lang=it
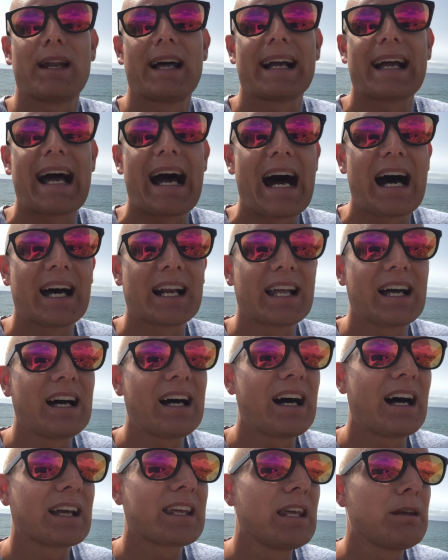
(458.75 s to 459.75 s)
la
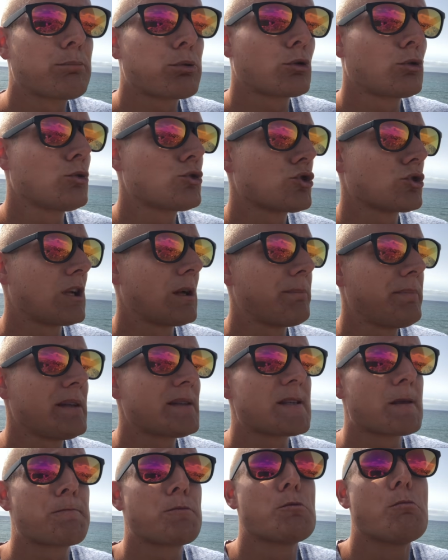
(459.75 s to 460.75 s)
gara a chi produce una
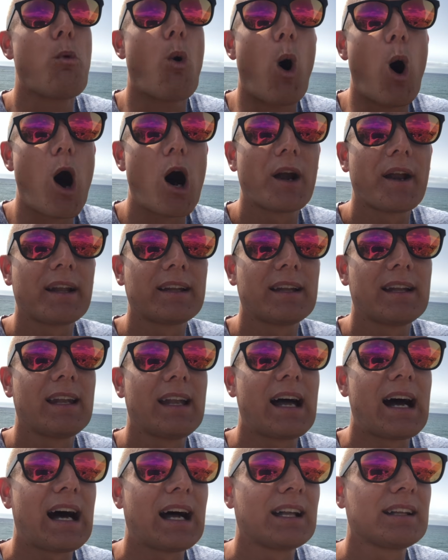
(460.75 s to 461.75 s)
pizza più buona
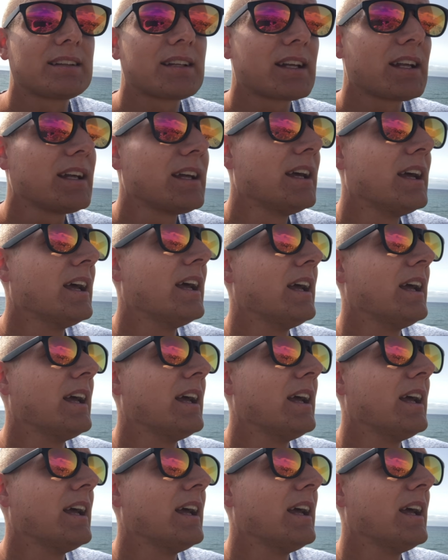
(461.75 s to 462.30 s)
delle altre.